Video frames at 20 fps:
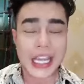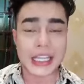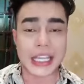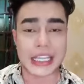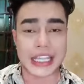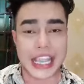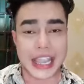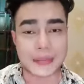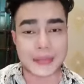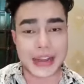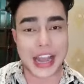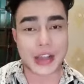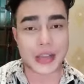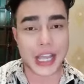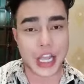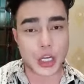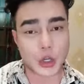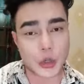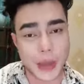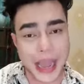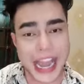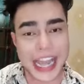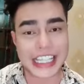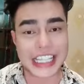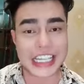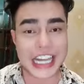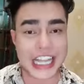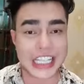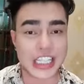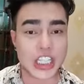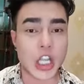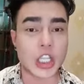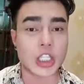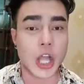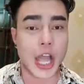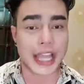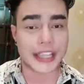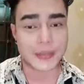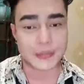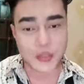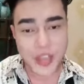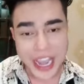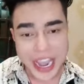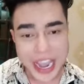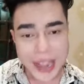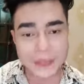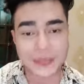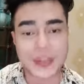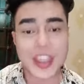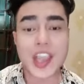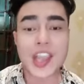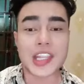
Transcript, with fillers: thì chị em nào cần dubai thì để số điện thoại dùm cho em